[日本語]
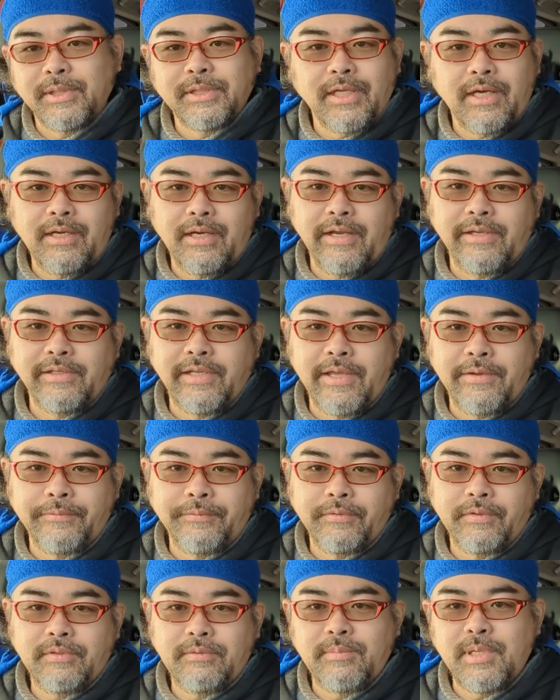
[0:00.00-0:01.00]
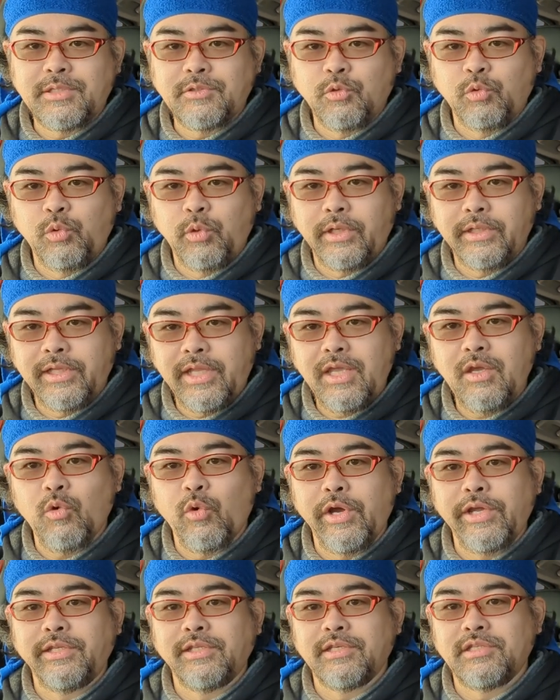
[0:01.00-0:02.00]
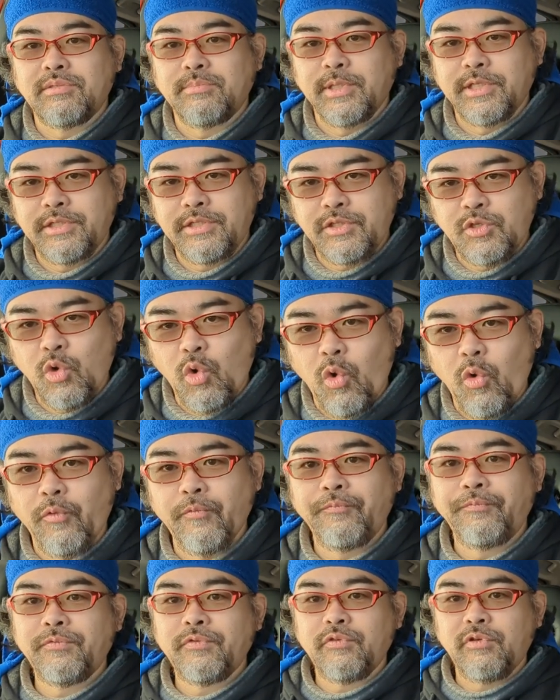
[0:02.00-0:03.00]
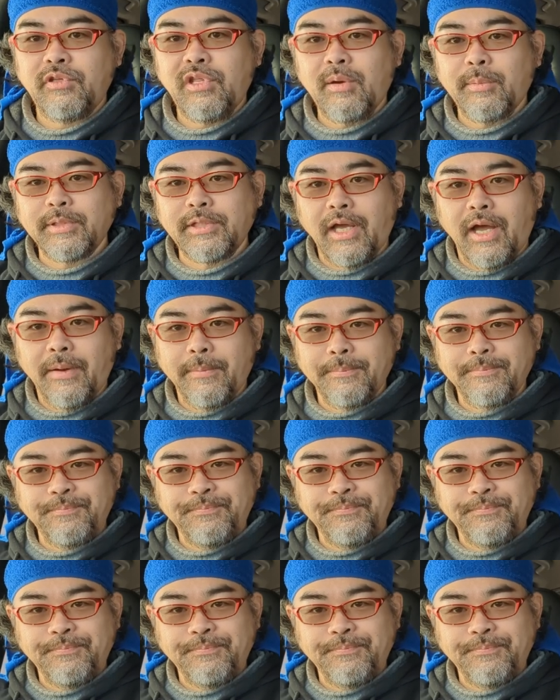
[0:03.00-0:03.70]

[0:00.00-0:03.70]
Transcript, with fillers: また来年別の動画でお会いいたしましょう。それではまた。